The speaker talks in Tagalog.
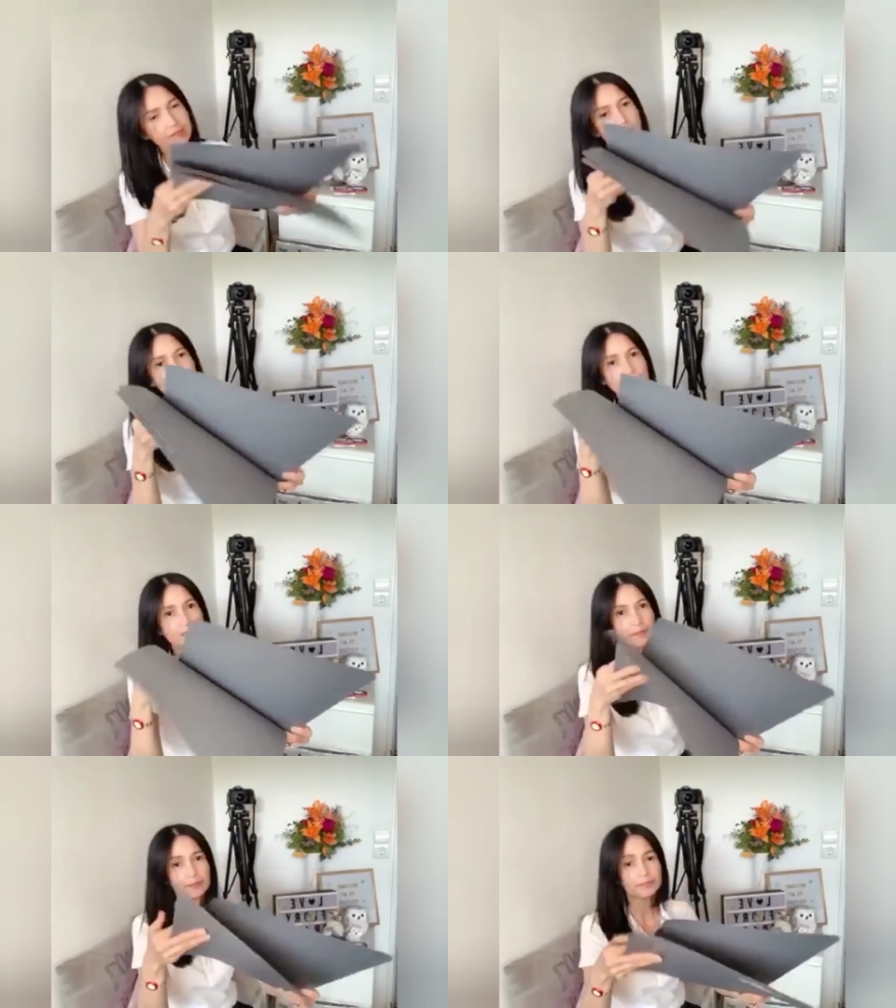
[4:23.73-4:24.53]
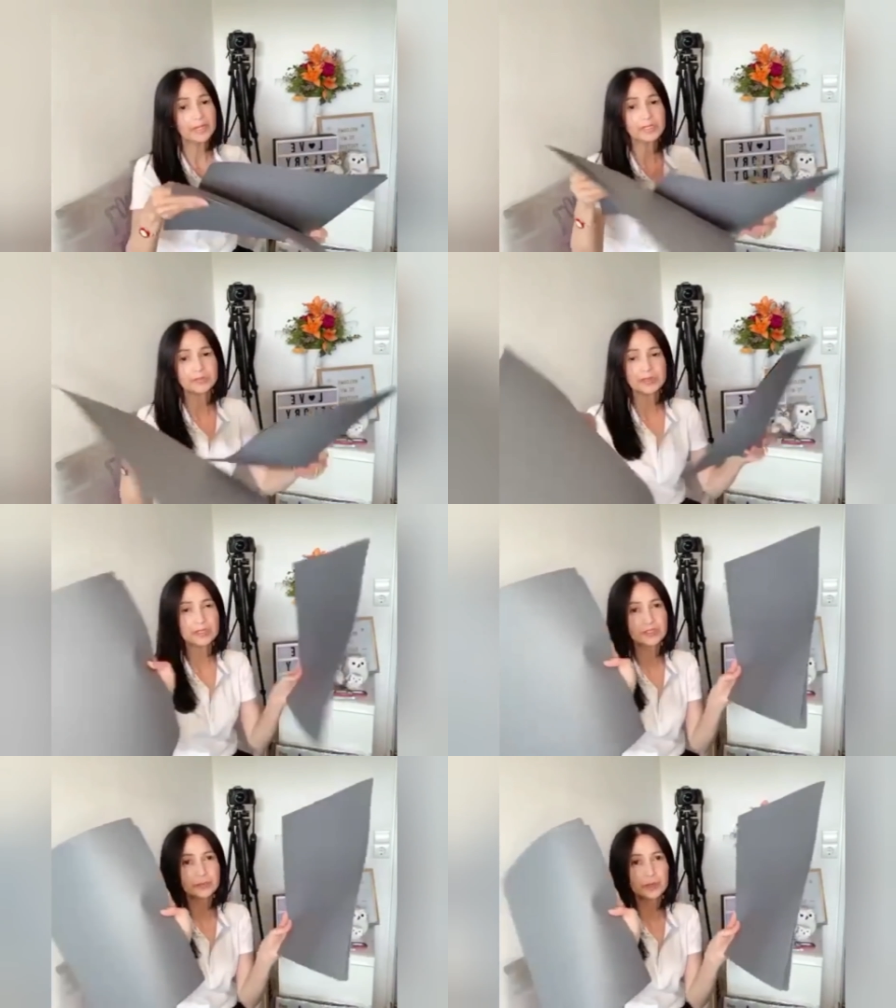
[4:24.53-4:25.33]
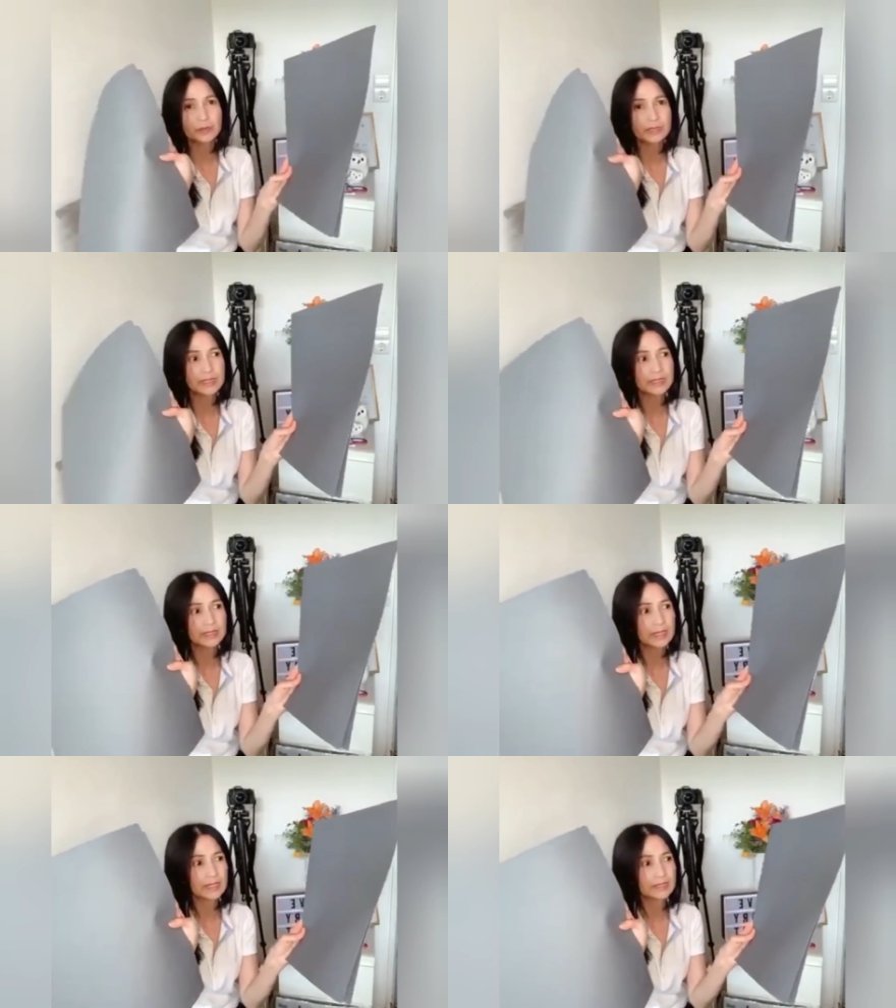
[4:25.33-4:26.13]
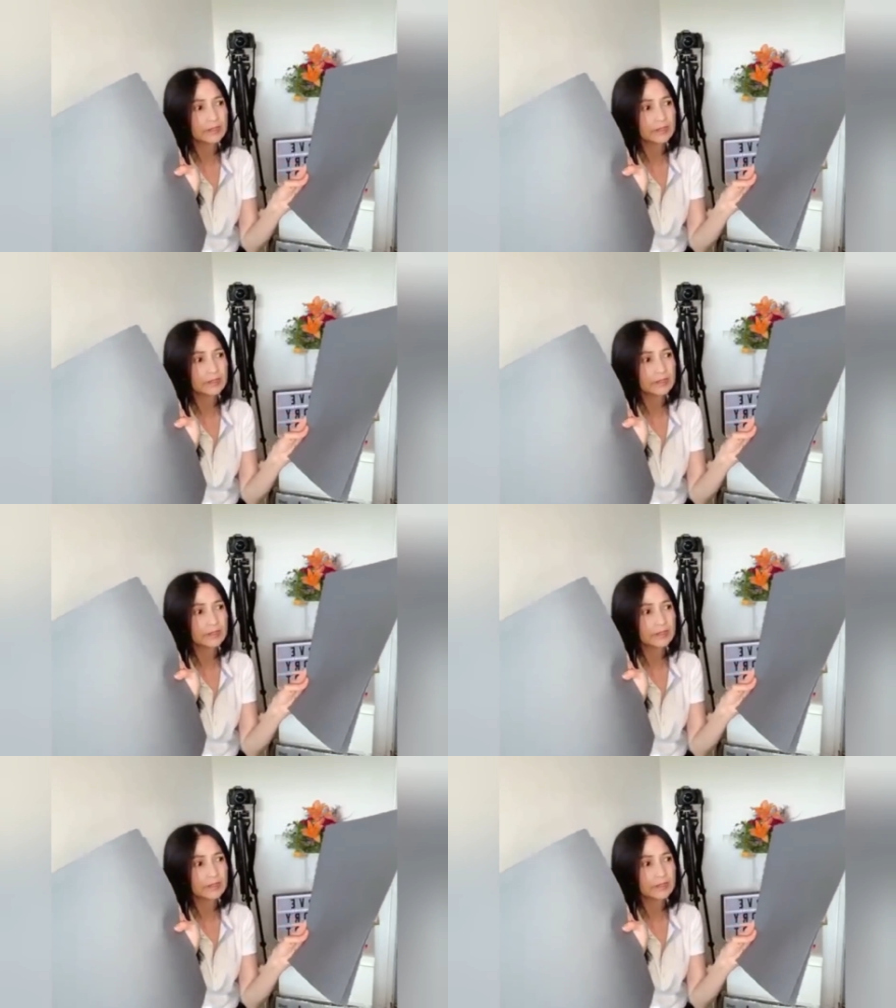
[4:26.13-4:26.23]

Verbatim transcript: ko lang siya. Placement din siya pero maliit lang.